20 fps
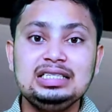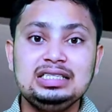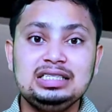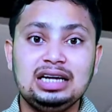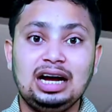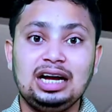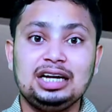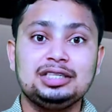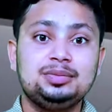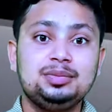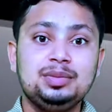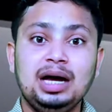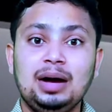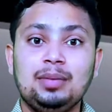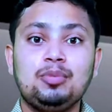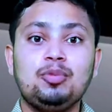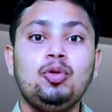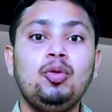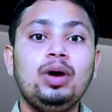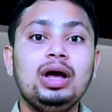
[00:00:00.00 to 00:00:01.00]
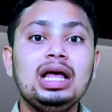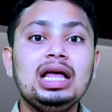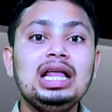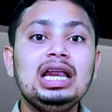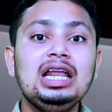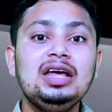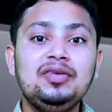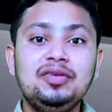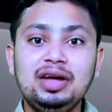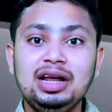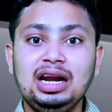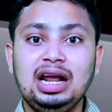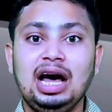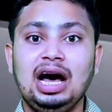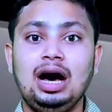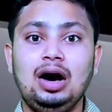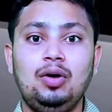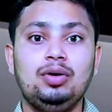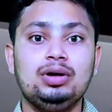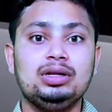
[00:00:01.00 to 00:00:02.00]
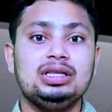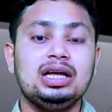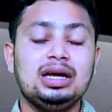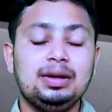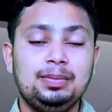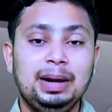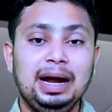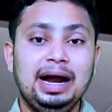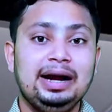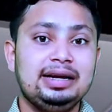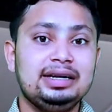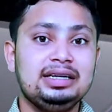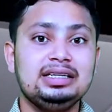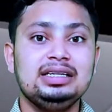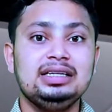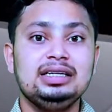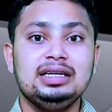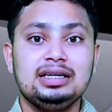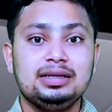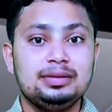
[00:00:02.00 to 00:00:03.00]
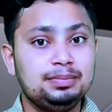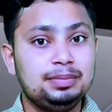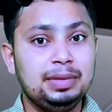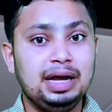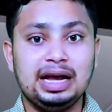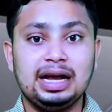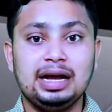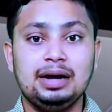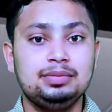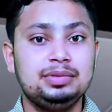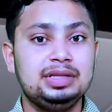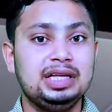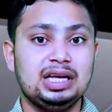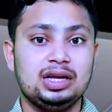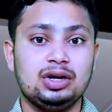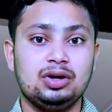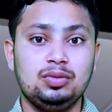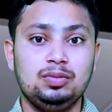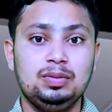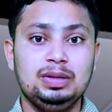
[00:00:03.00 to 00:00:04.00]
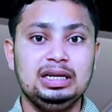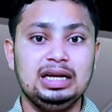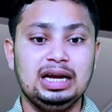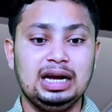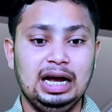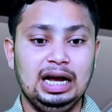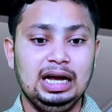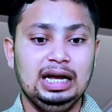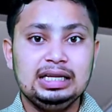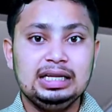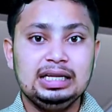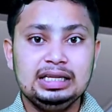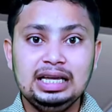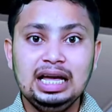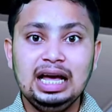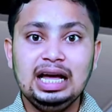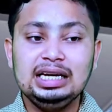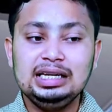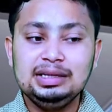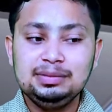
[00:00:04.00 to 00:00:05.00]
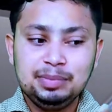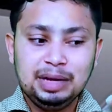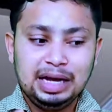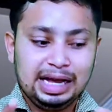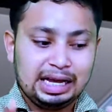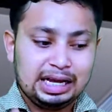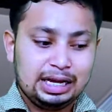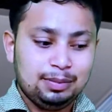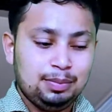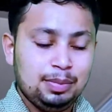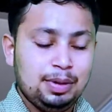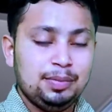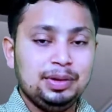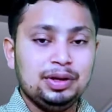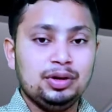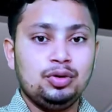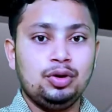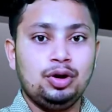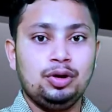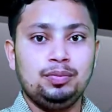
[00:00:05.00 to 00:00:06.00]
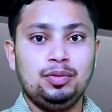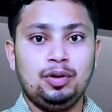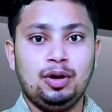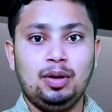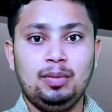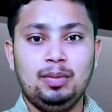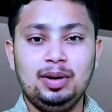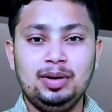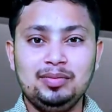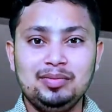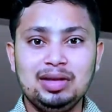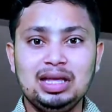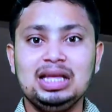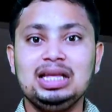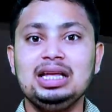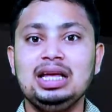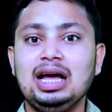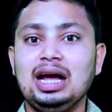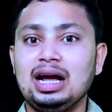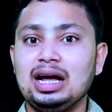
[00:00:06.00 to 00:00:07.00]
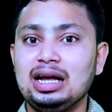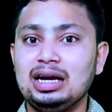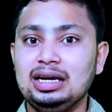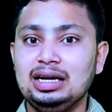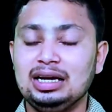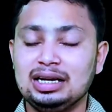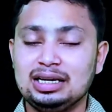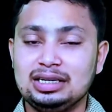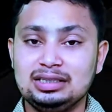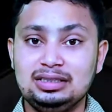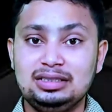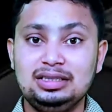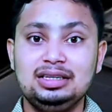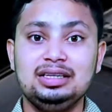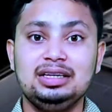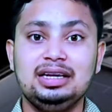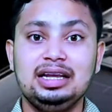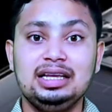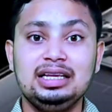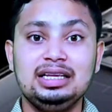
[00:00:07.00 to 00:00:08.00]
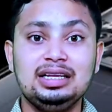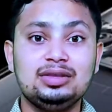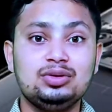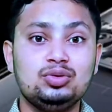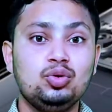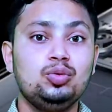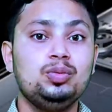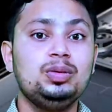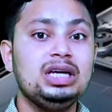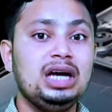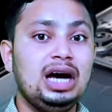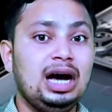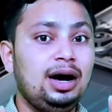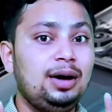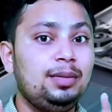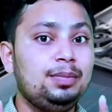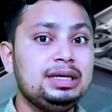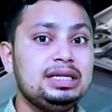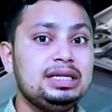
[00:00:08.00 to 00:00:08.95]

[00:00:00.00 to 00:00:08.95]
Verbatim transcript: चार्ज में आपको 11 आवर तक बैटरी बैकअप देखने को मिलेगा यानी बैकअप में भी कोई प्रॉब्लम नहीं है अगर इलेक्ट्रिसिटी नहीं है तो भी आप